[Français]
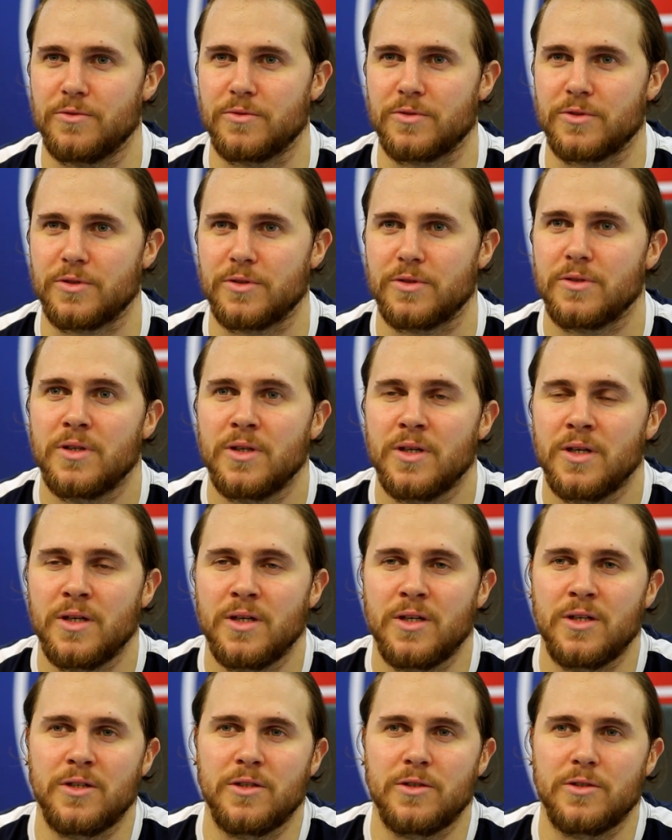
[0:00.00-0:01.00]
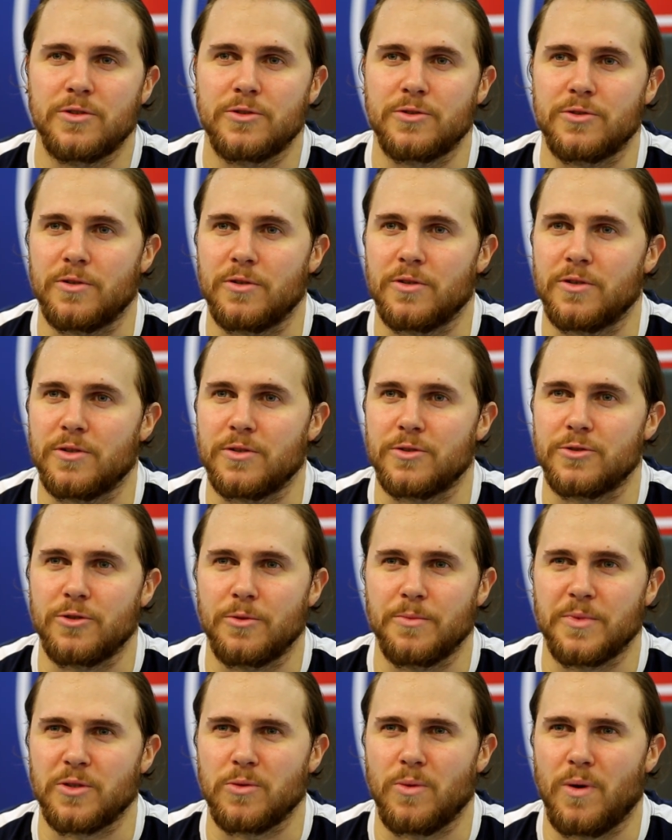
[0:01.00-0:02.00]
Donc, euh,
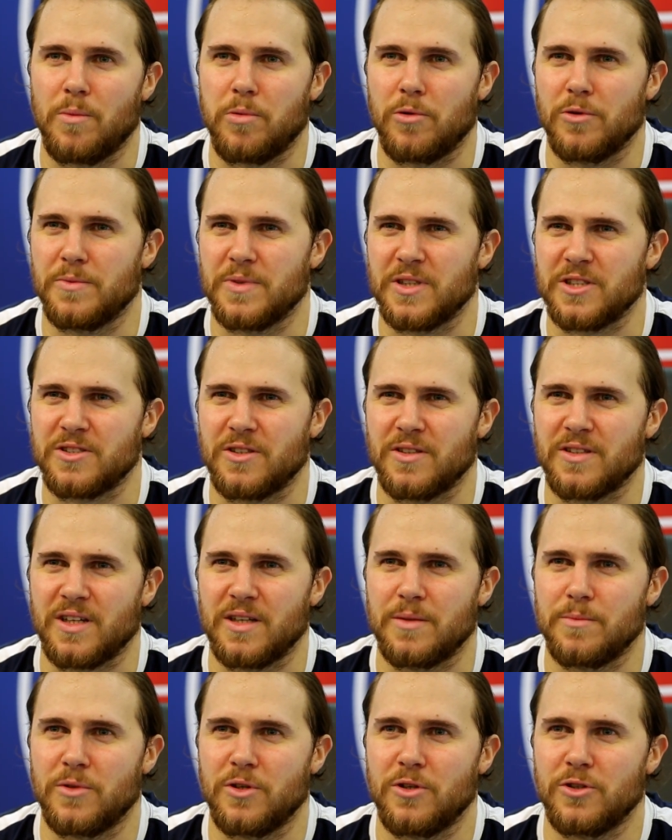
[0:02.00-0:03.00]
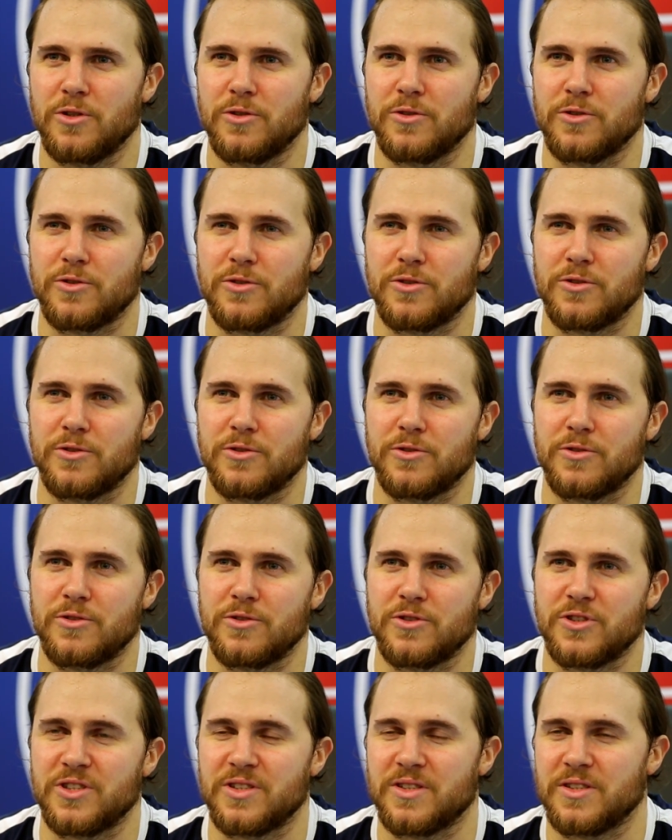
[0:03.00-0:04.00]
sur, mes trois premiers entraînements,
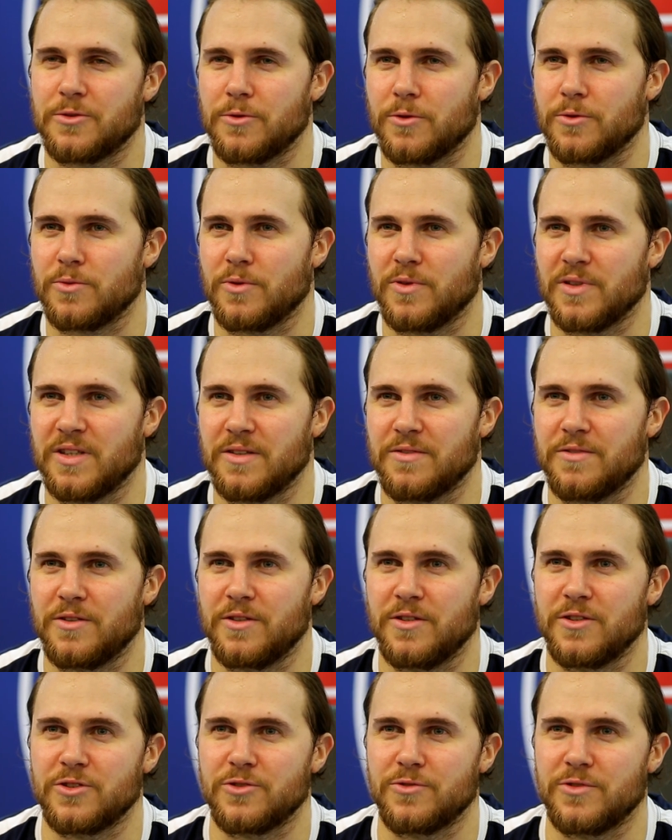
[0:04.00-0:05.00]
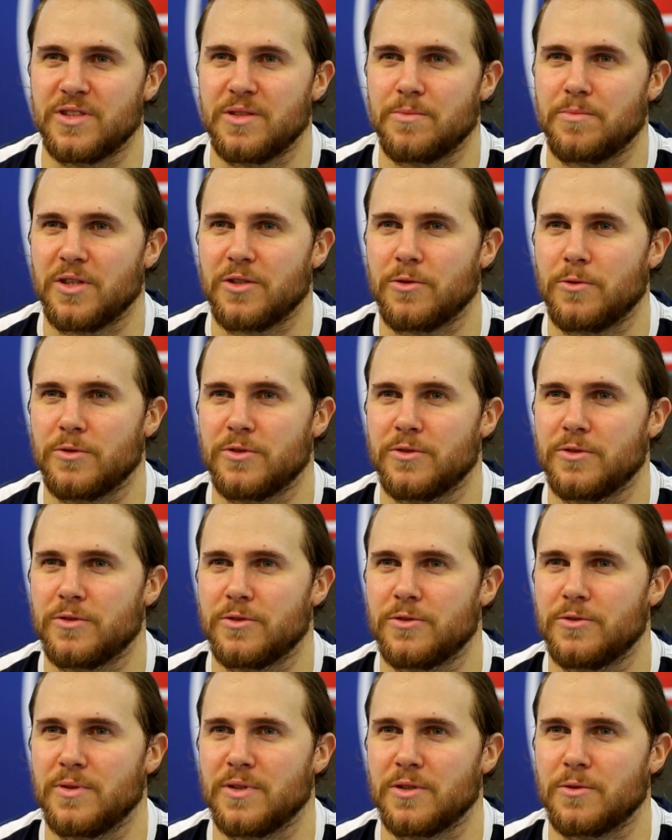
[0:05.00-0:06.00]
euh, j'étais surtout en défense, je faisais pas trop
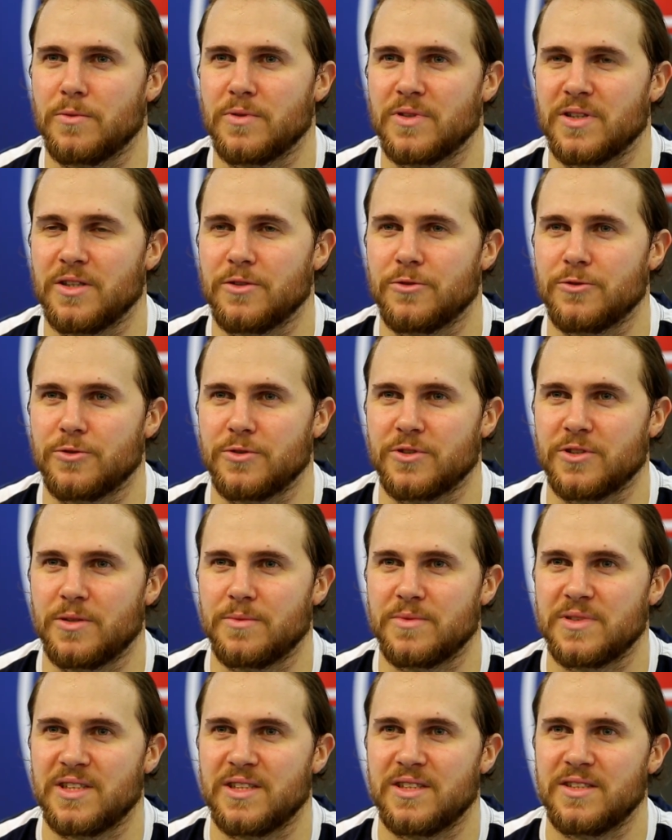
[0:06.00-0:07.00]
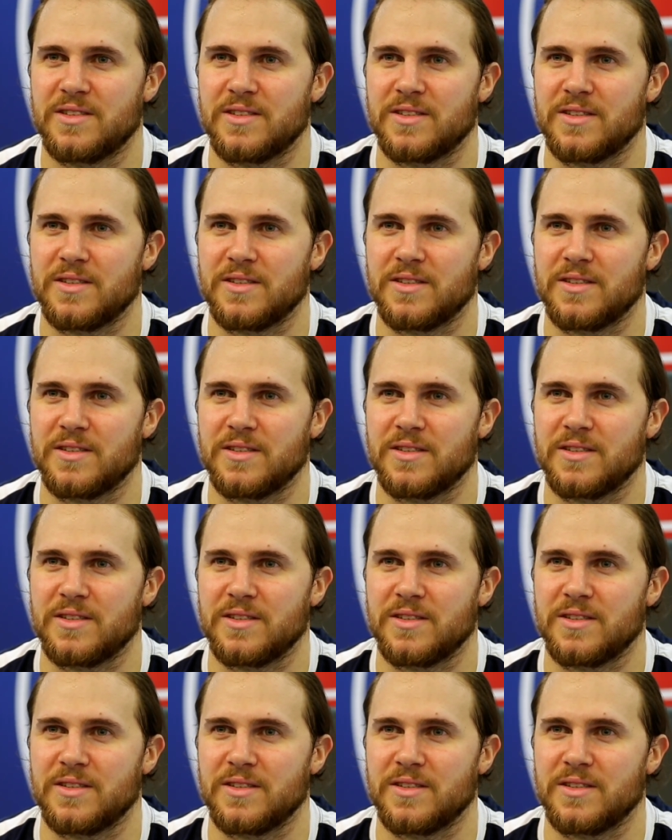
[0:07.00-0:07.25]
de, 1 contre 1, de choses comme ça.